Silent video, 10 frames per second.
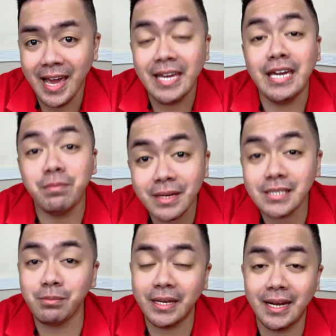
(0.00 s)
Ibig
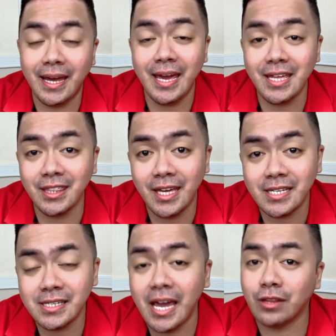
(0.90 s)
sabihin ng
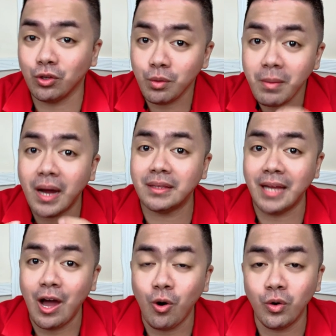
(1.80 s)
atheist, ito yung mga
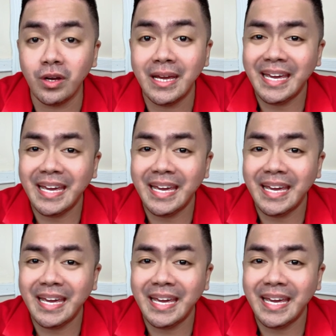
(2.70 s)
taong